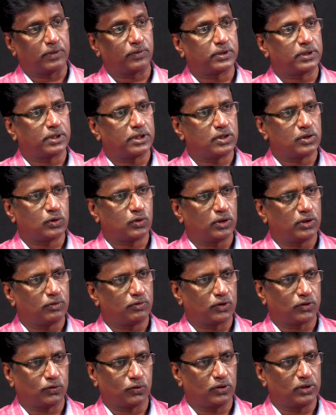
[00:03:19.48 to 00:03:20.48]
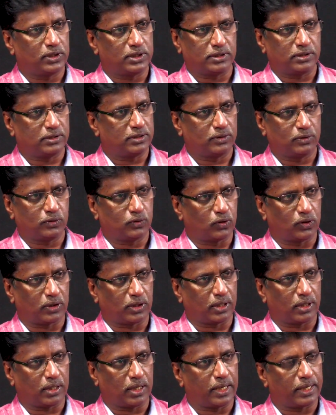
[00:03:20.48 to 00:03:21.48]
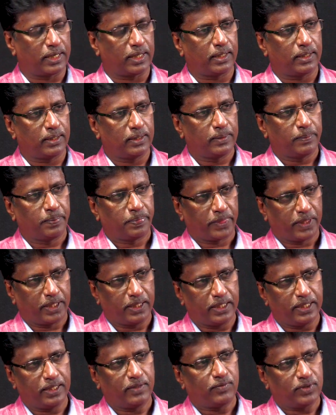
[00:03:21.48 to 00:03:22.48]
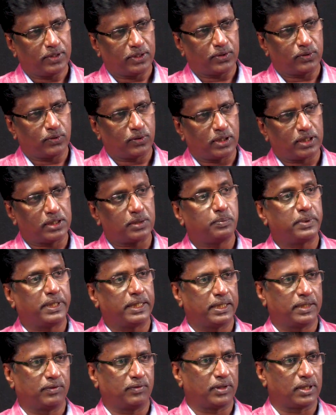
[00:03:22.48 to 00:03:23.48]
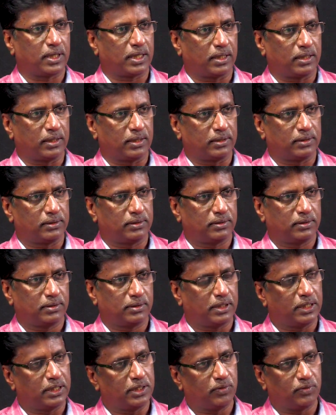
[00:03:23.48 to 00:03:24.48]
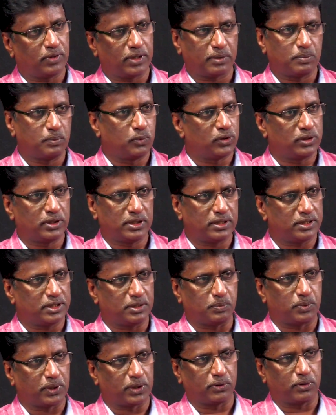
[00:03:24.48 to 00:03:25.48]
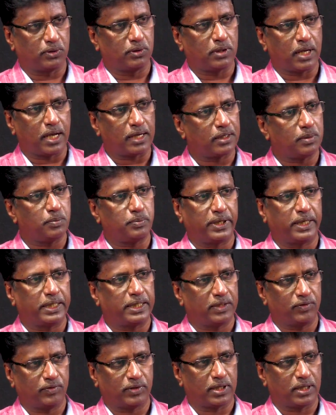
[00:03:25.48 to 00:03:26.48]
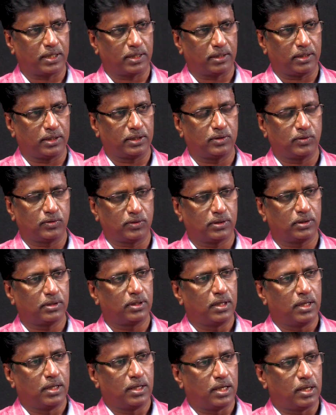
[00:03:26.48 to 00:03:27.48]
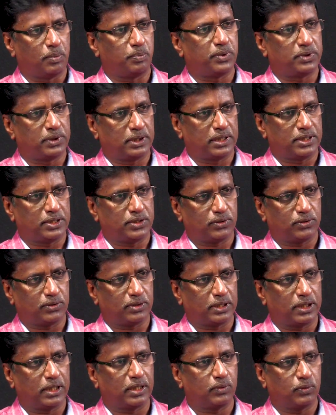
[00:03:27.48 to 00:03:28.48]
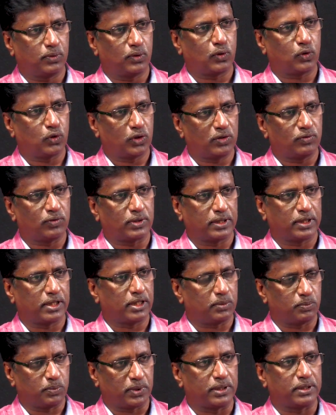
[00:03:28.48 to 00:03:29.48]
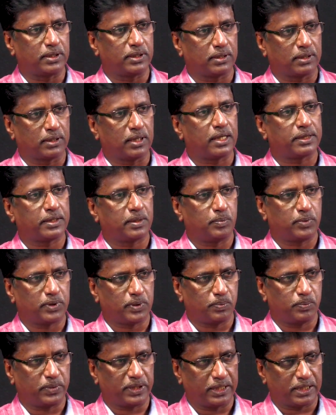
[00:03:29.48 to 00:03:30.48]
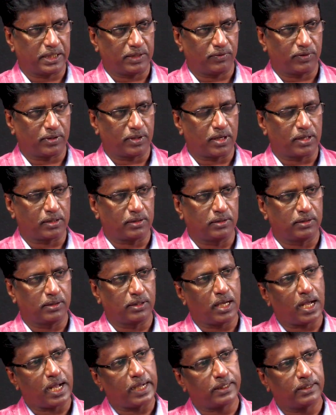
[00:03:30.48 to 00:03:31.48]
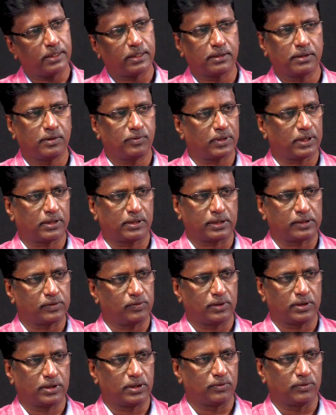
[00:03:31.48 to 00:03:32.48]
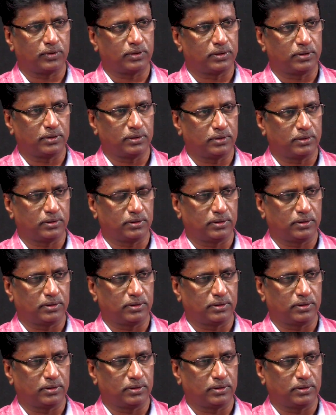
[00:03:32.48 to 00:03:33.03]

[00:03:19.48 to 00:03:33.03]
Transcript: இருபத்தஞ்சு கோடி வசூலிச்சிச்சுன்னு சொல்கிறாங்க ஆனால் இன்னி வரைக்கும் அது பிரேக் ஈவன் ஆகலை ரெண்டு வாரம் முடிஞ்சிடுச்சு படம் அங்கே பிரேக் ஈவன் ஆகலை இன்னும் ஒரு ஐம்பது லட்சம் இல்லை ஒரு கோடி வந்தால் மட்டும்தான் அந்த படம் பிரேக் ஈவன் ஆகுன்னு அங்கேருந்து வர தகவல்கள் வந்து